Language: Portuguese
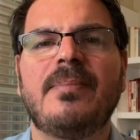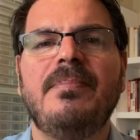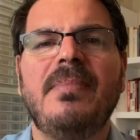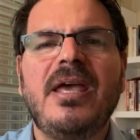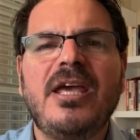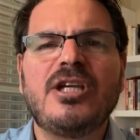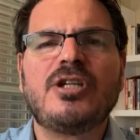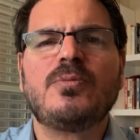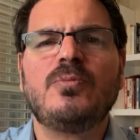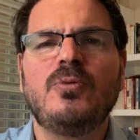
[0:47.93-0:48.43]

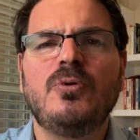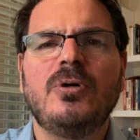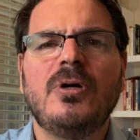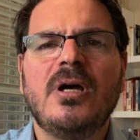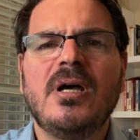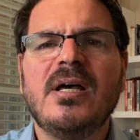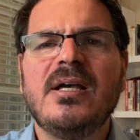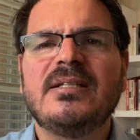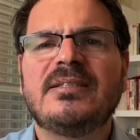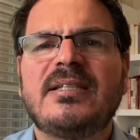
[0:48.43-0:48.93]
mesmo
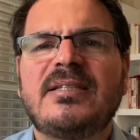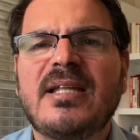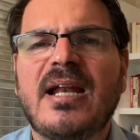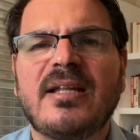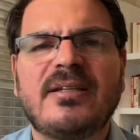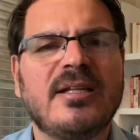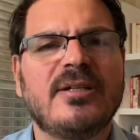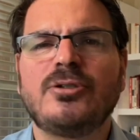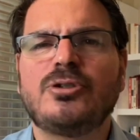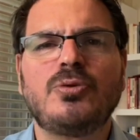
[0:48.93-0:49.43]
se
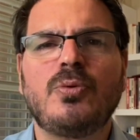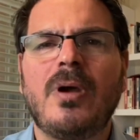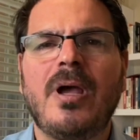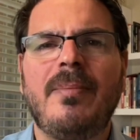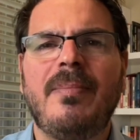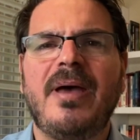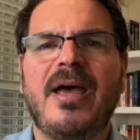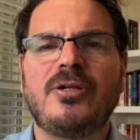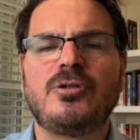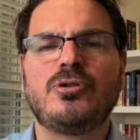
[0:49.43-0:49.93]
tratando de um
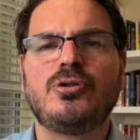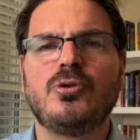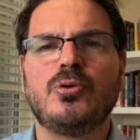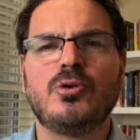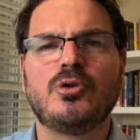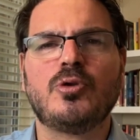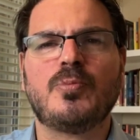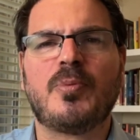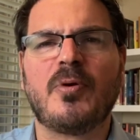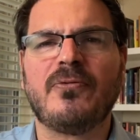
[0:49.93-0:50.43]
remédio de
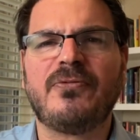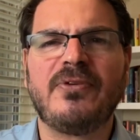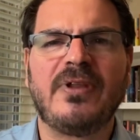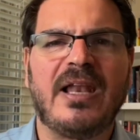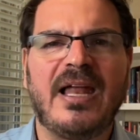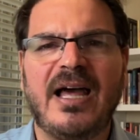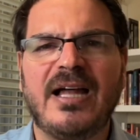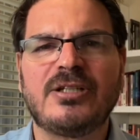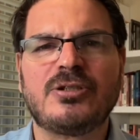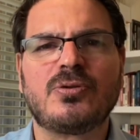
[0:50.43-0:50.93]
uso
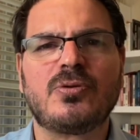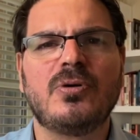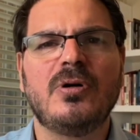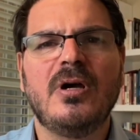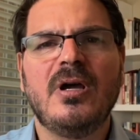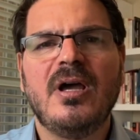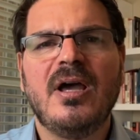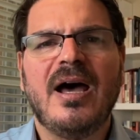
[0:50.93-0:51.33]
profilático